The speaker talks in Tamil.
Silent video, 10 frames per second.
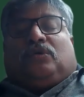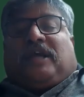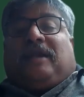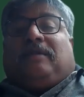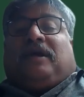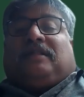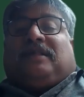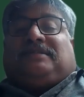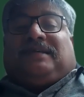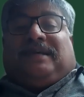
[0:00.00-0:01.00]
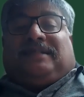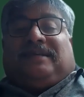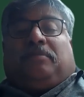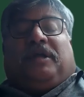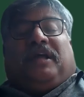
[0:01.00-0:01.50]
செயல்பாடை தான்
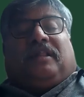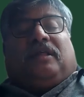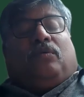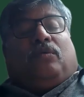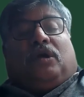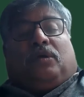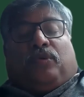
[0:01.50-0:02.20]
செய்யுது அப்படிங்கிறத உங்களுக்கு